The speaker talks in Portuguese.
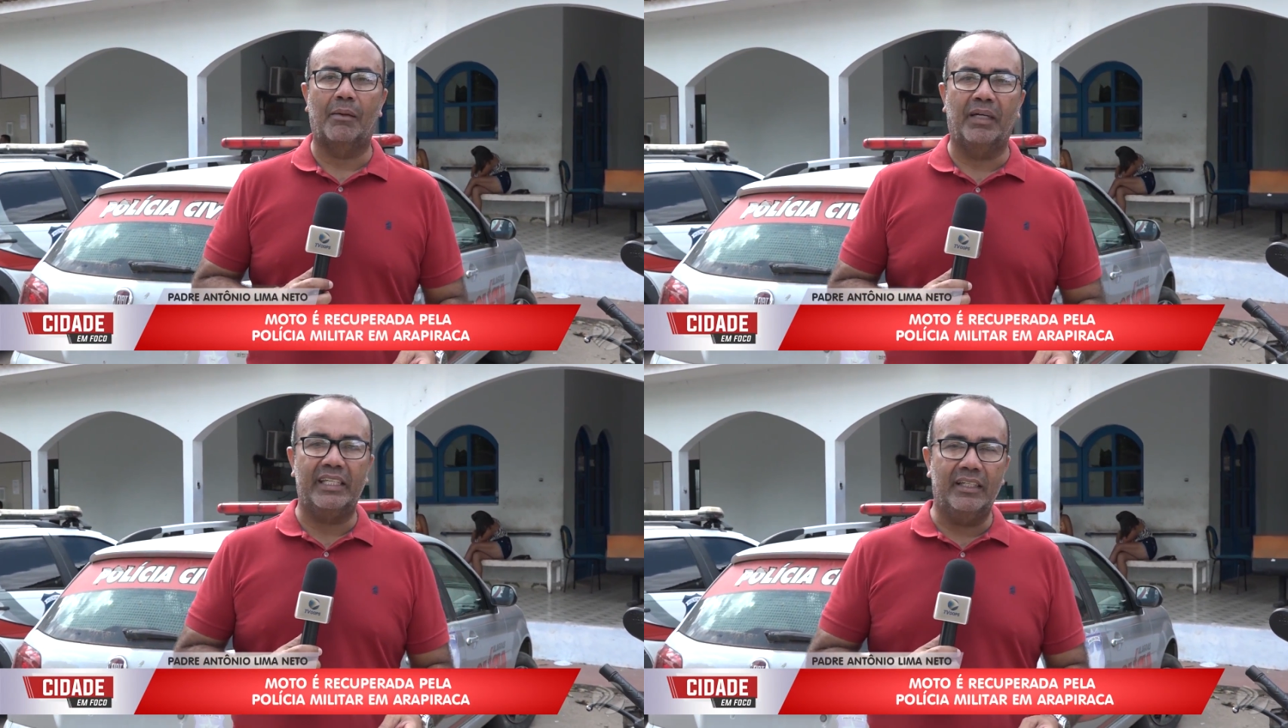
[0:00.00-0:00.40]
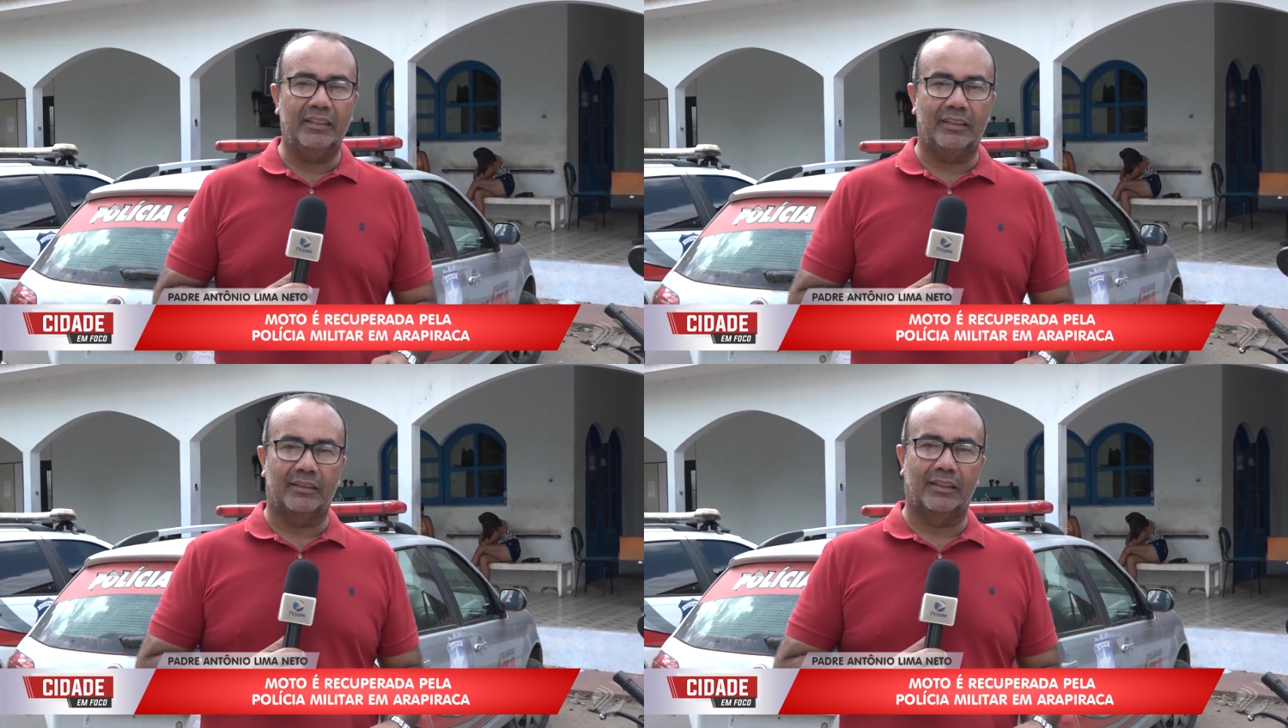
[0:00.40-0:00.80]

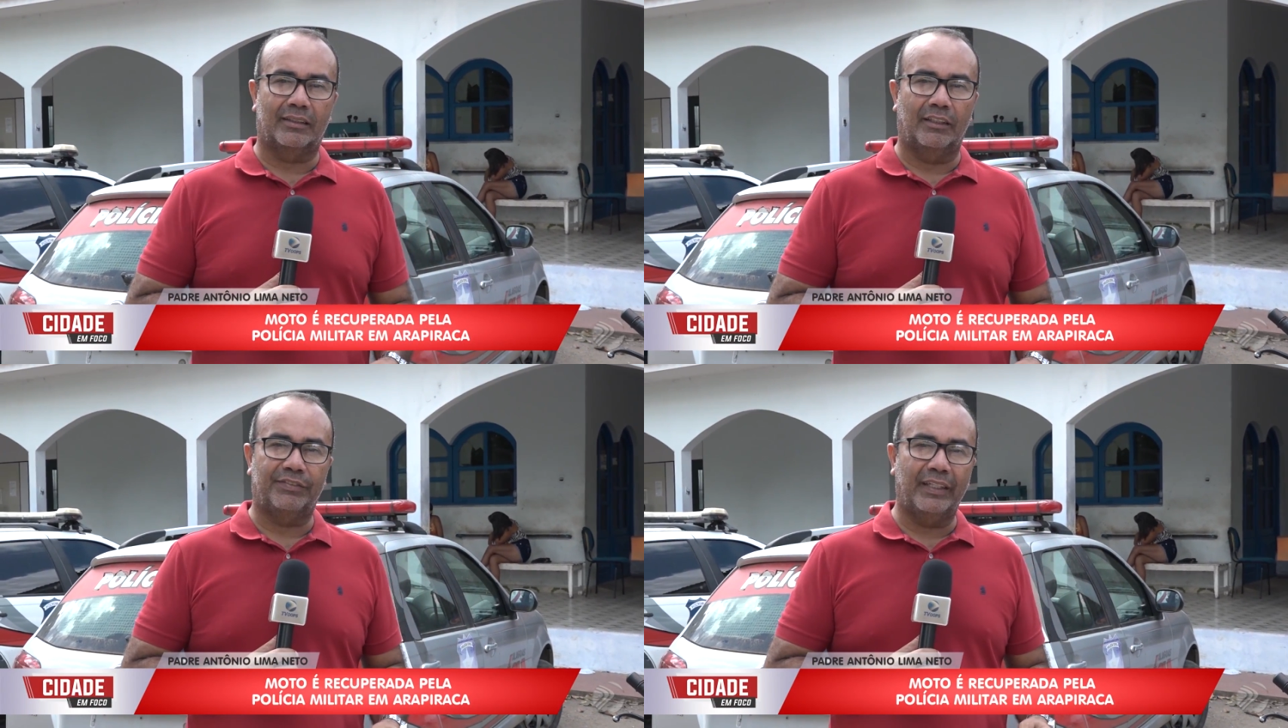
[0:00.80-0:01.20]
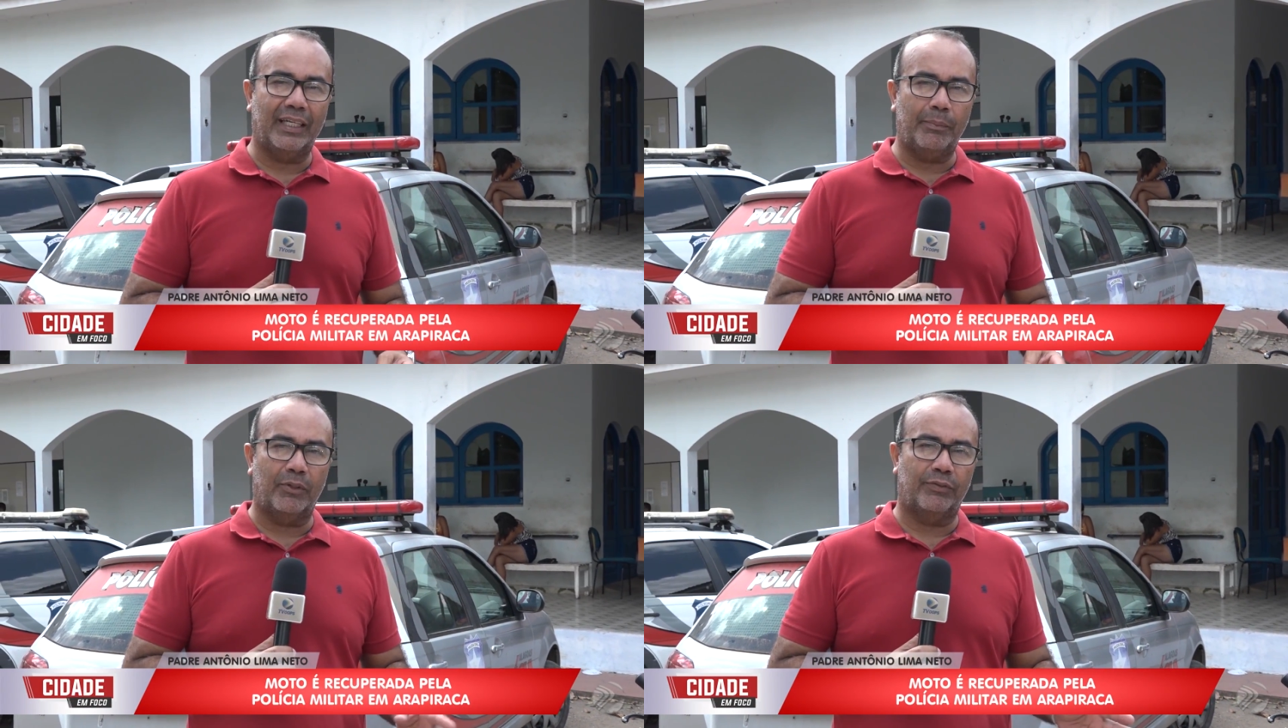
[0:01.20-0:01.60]
manhã de
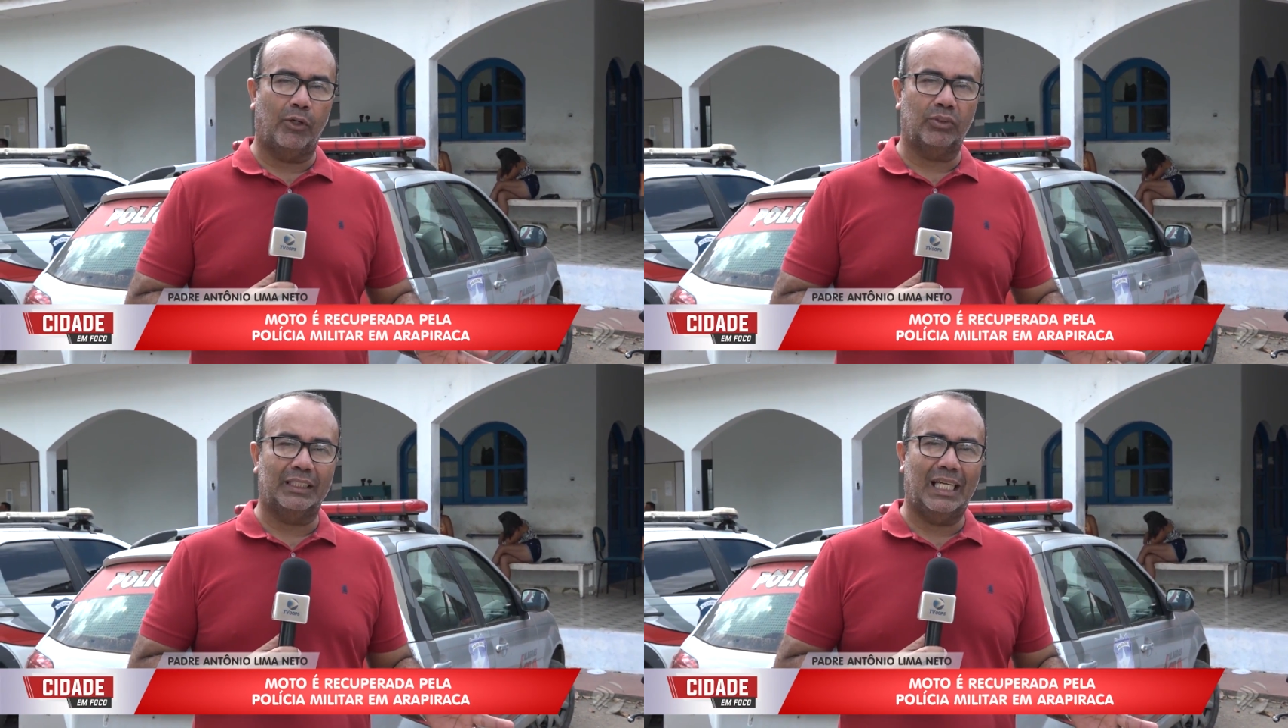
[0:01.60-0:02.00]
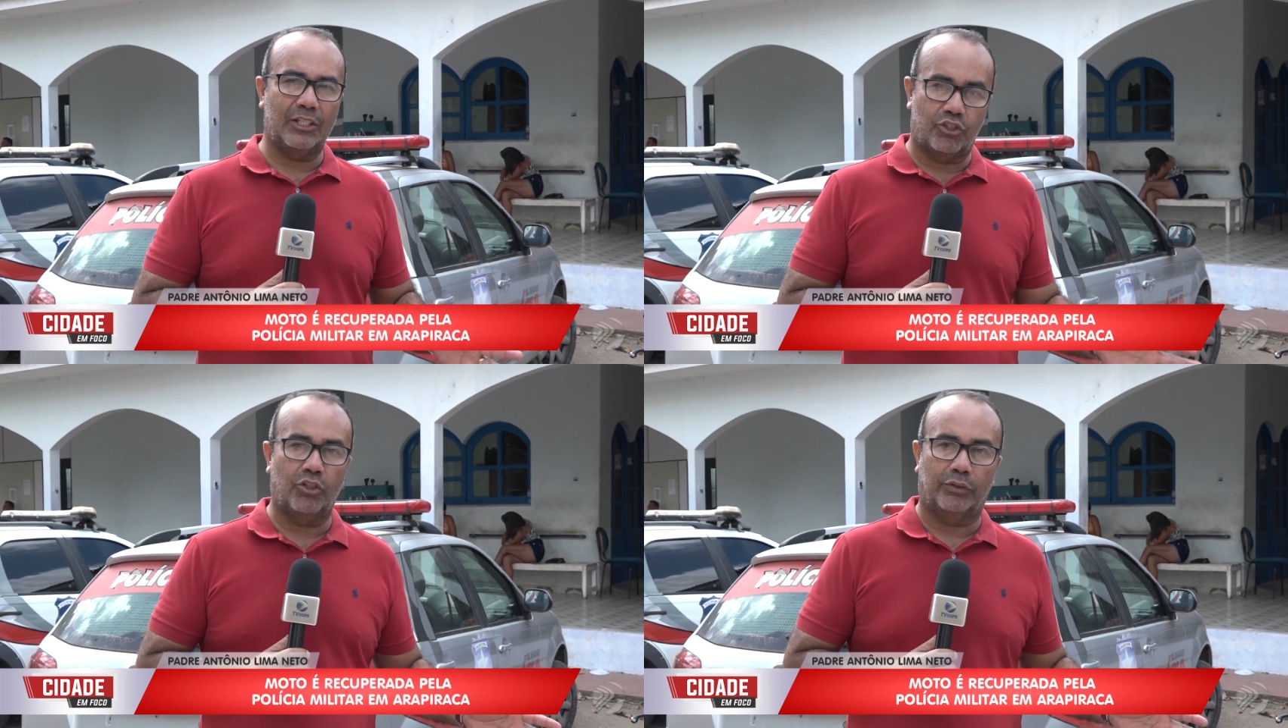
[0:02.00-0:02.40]
sexta-feira, é por volta
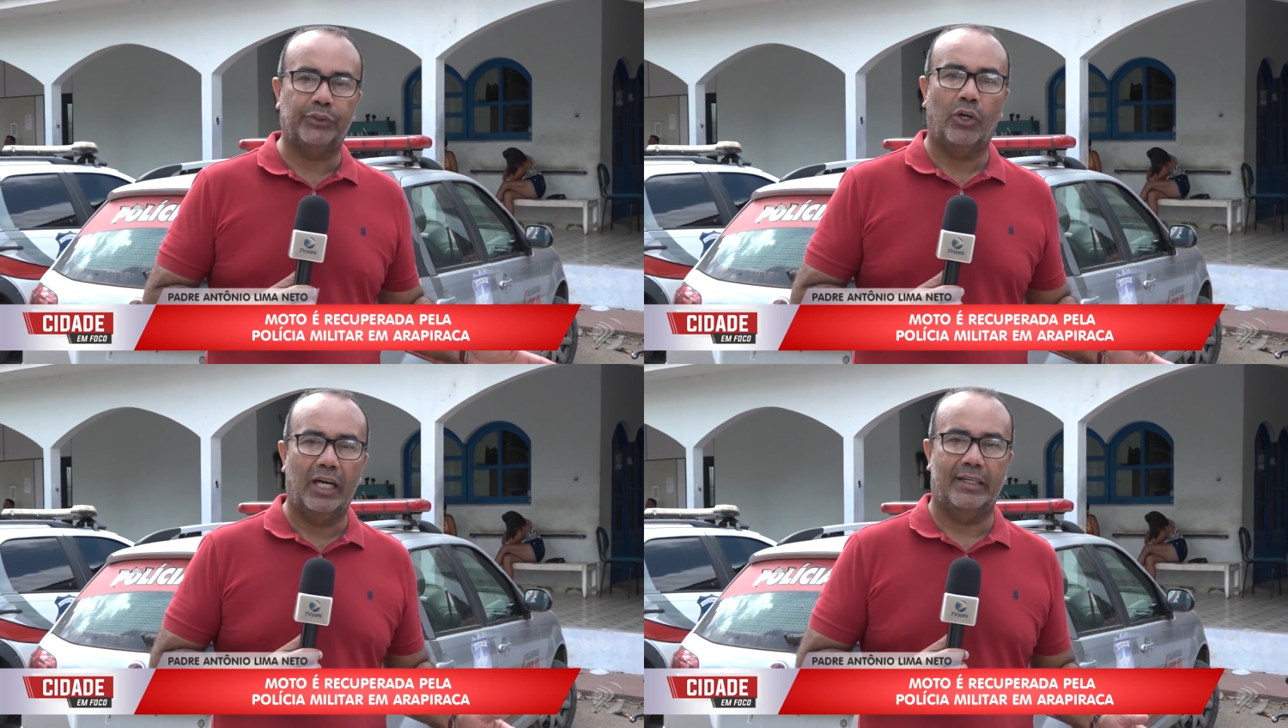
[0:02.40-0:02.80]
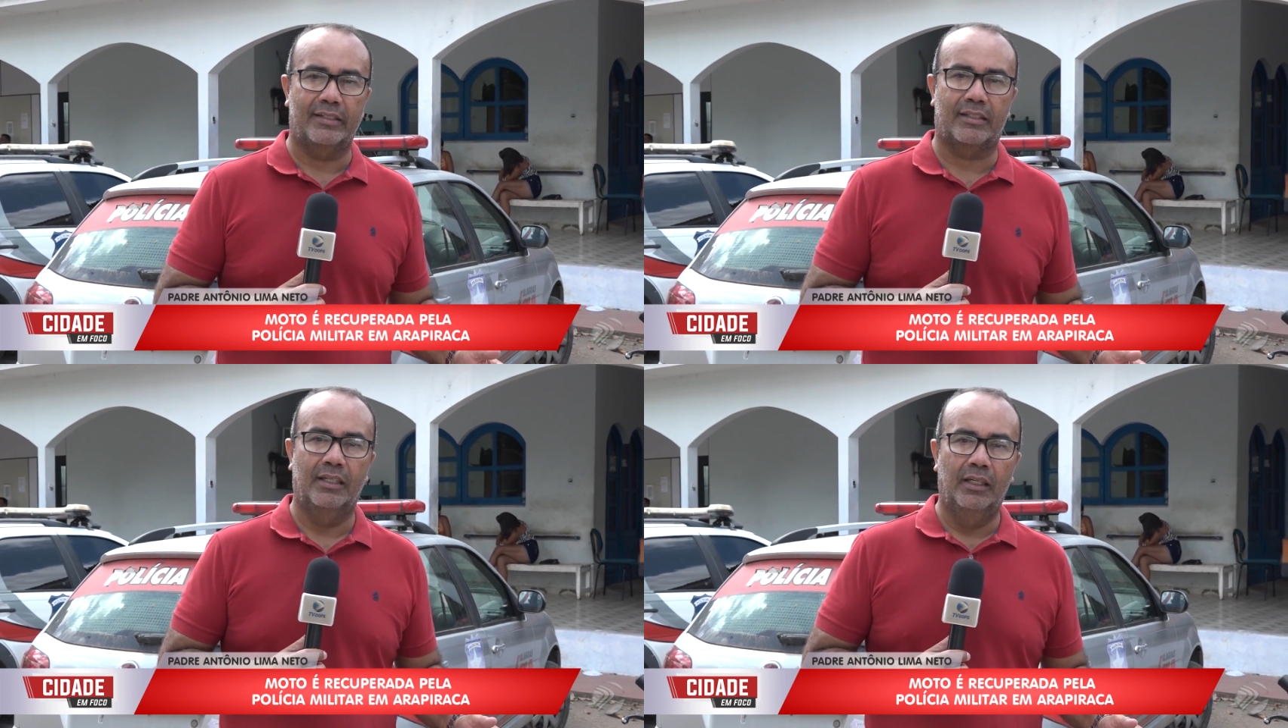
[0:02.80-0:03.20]
das 9
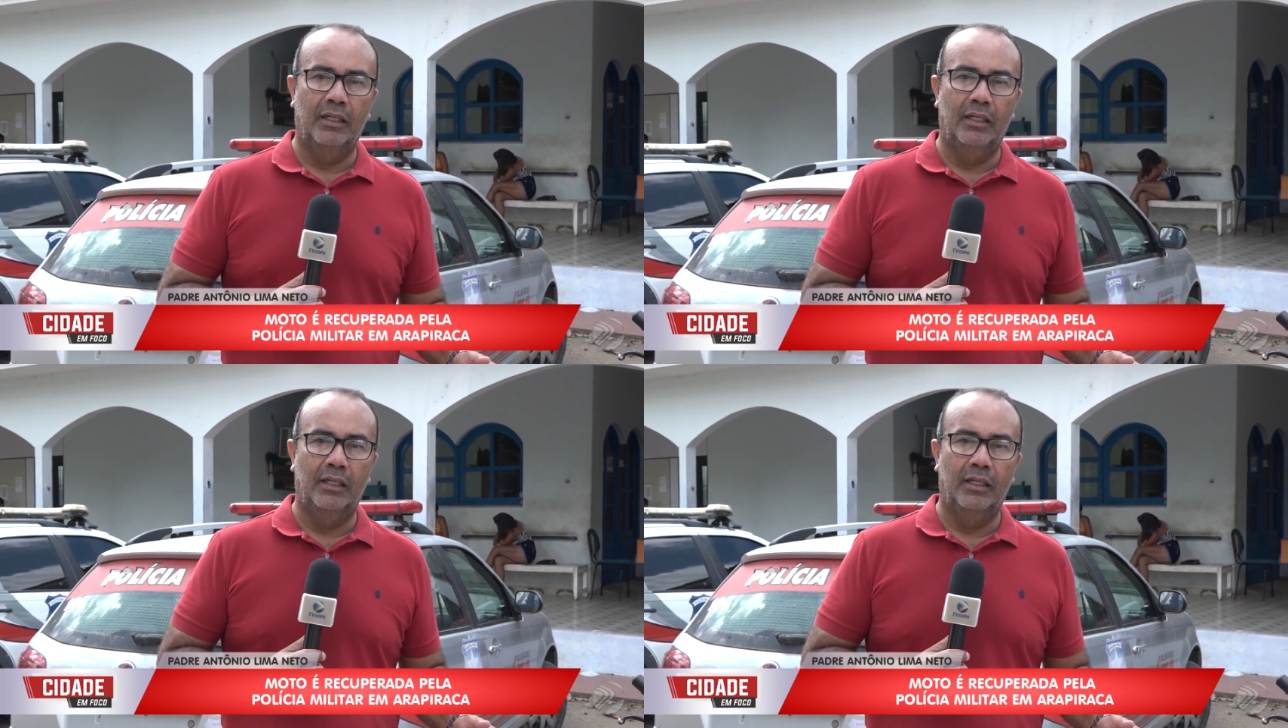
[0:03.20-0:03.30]
horas.